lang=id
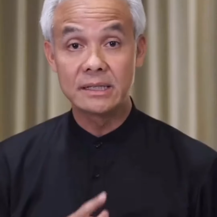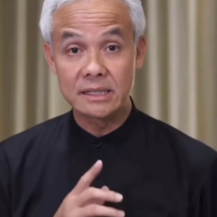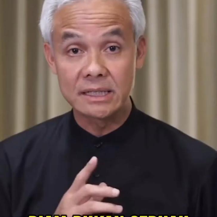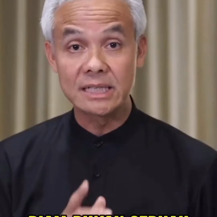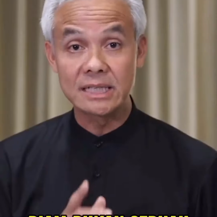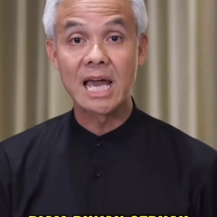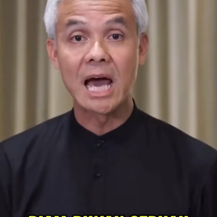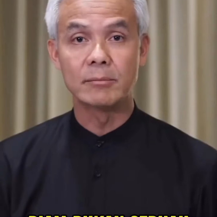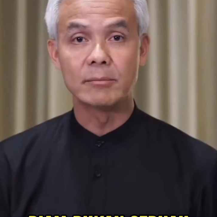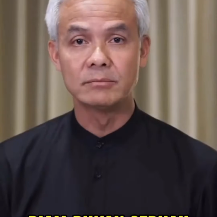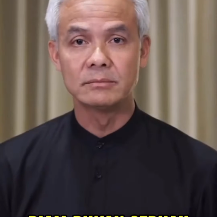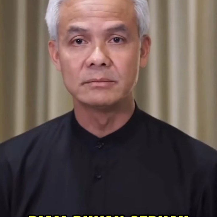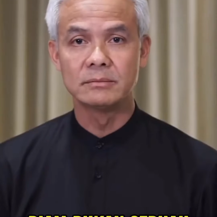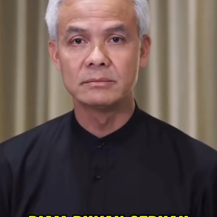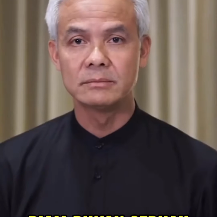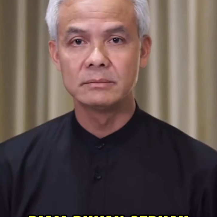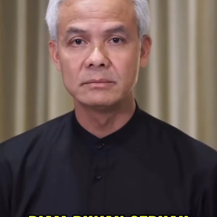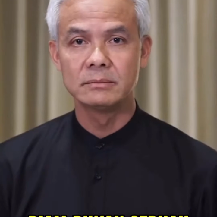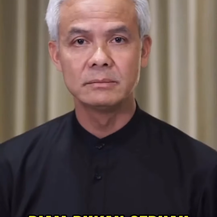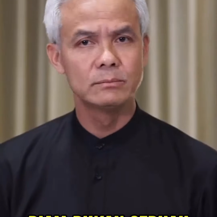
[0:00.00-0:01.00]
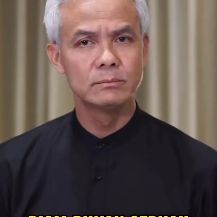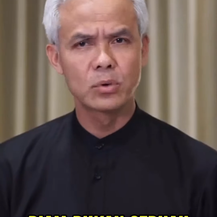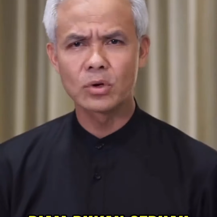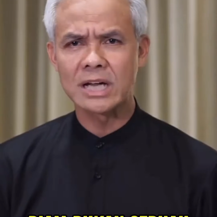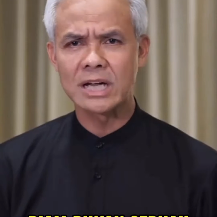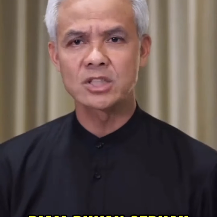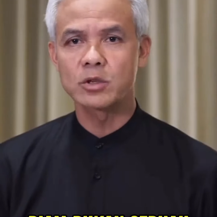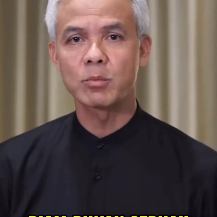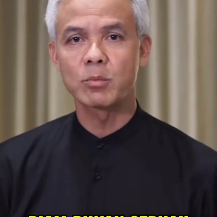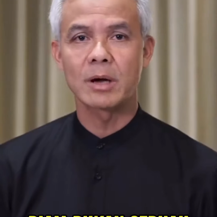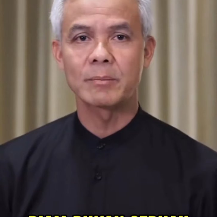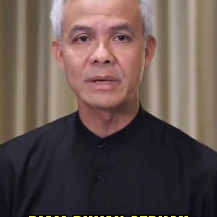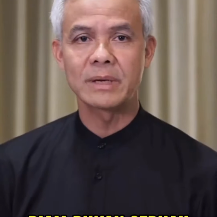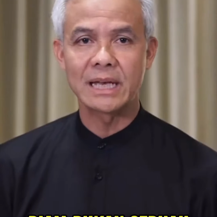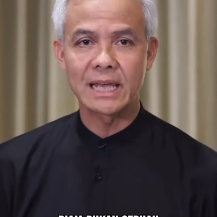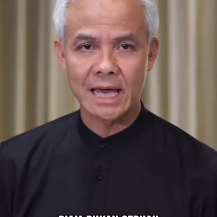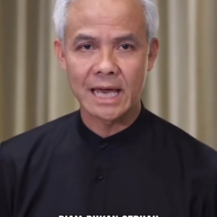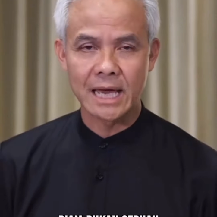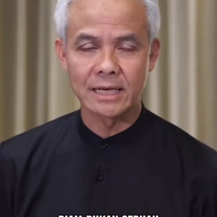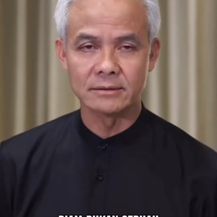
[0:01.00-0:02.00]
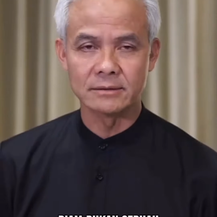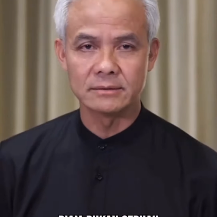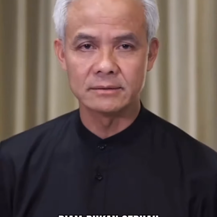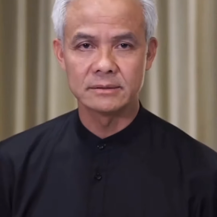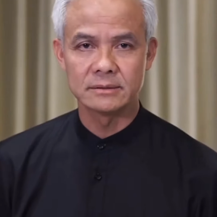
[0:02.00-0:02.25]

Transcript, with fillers: Diam bukan sebuah pilihan.